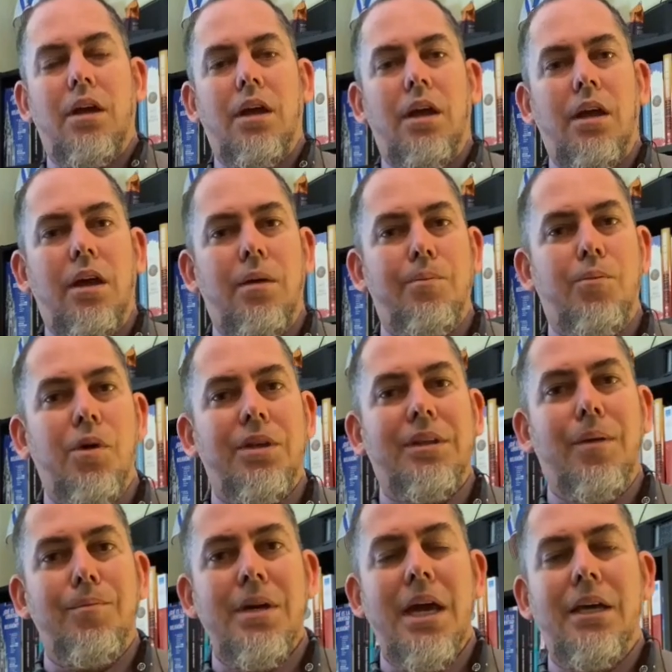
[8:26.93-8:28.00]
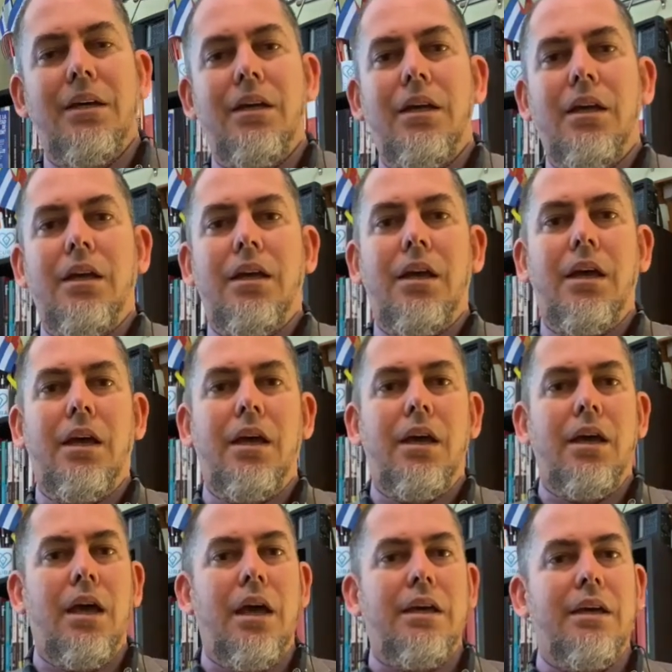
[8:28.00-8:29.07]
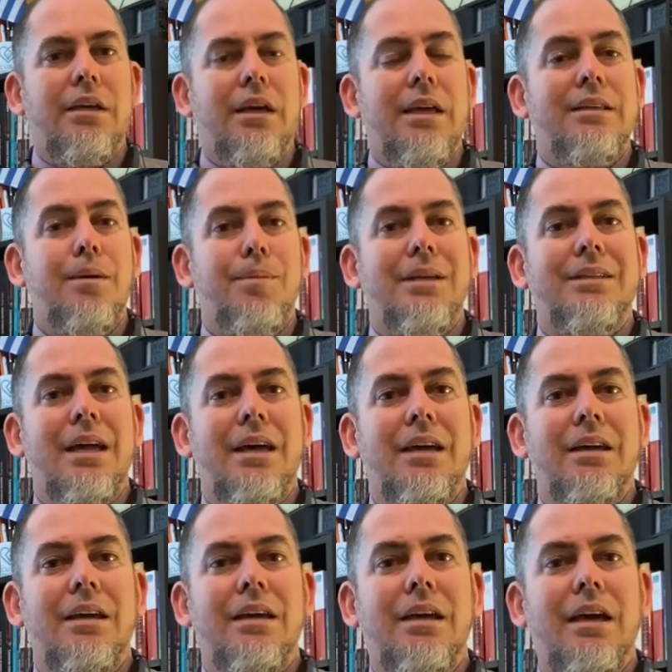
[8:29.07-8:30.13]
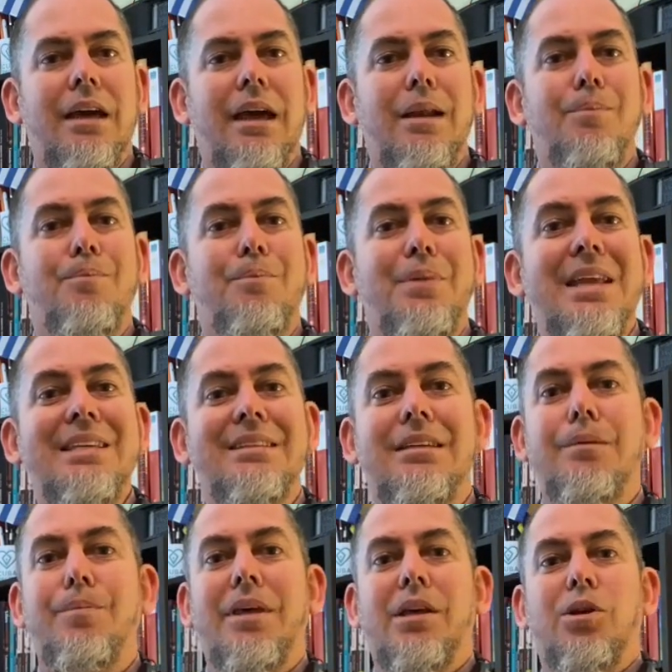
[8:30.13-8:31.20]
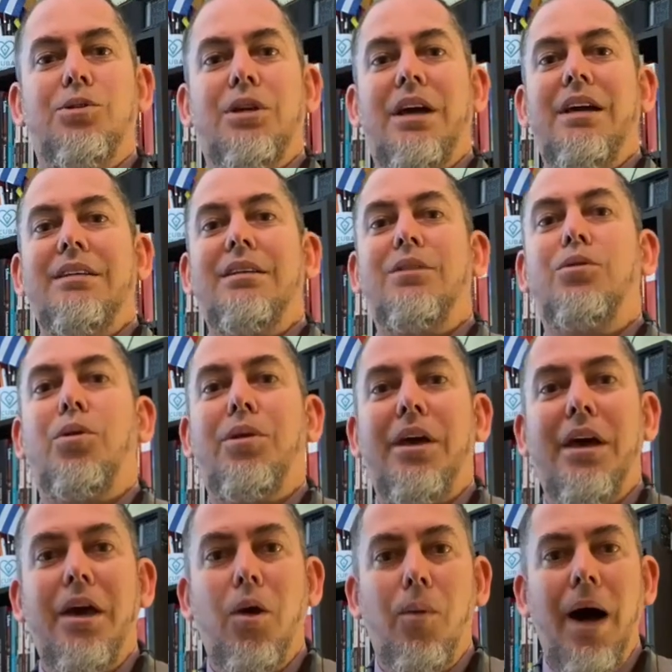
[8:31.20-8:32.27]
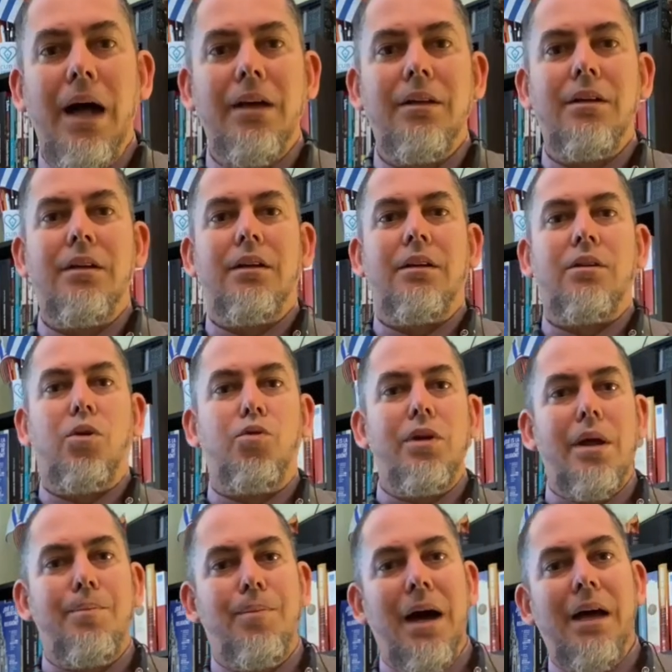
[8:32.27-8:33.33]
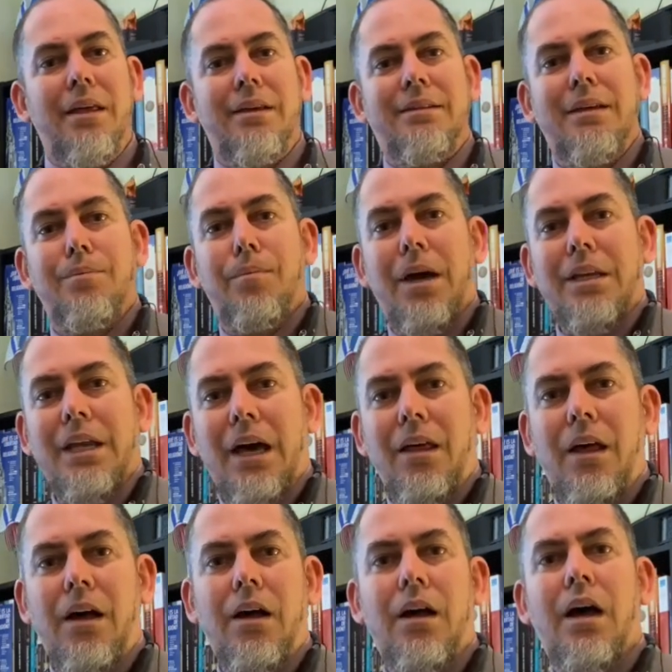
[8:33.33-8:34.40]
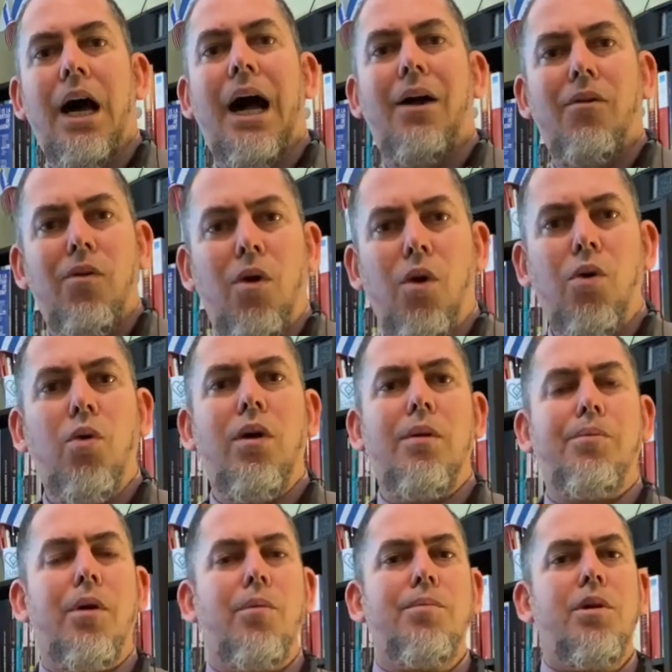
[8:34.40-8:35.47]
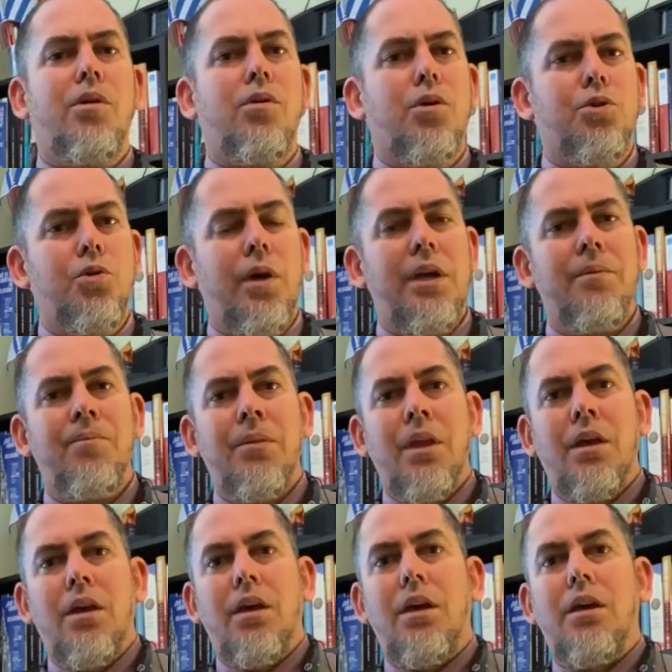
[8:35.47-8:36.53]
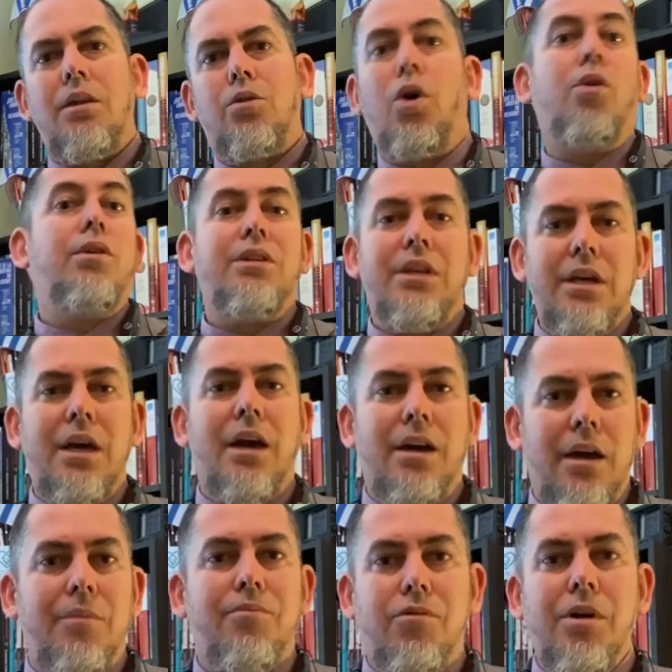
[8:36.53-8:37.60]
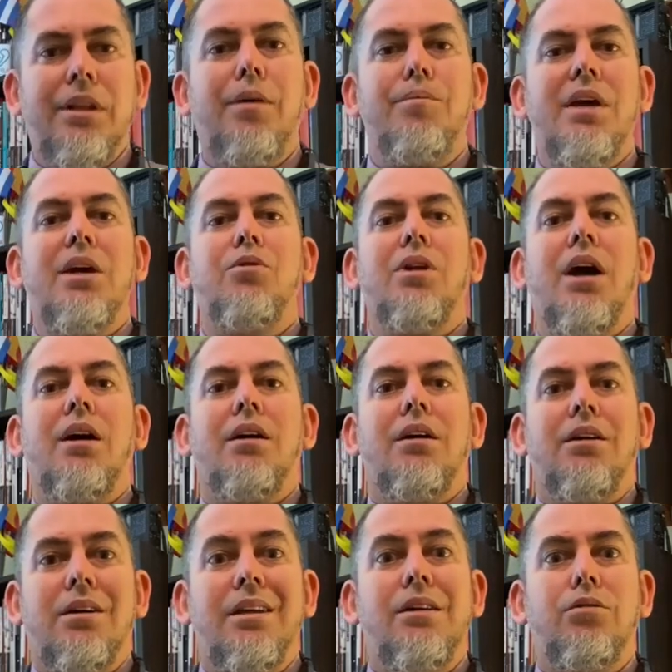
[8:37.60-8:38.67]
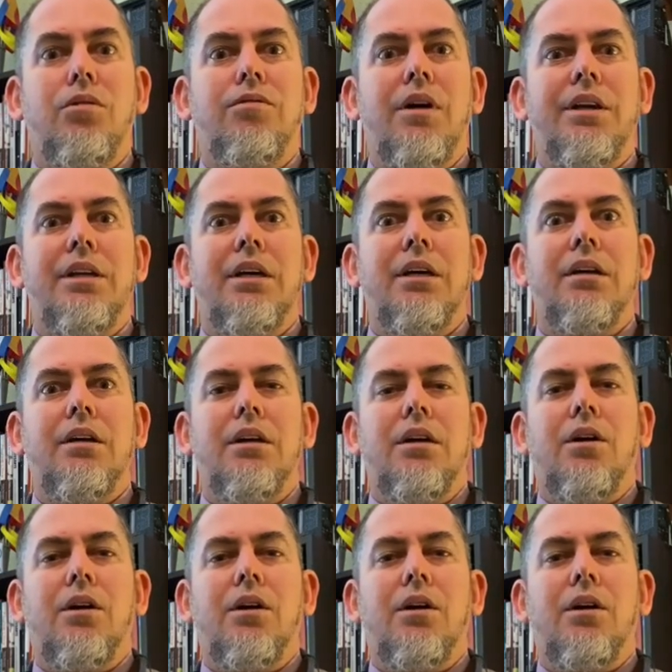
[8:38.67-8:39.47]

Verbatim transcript: eh, pues también eh, en ese pasaje el príncipe de los ejércitos de Jehová, con una espada desenvainada, habló con el propio Josué y todo indica que fue también una cristofanía.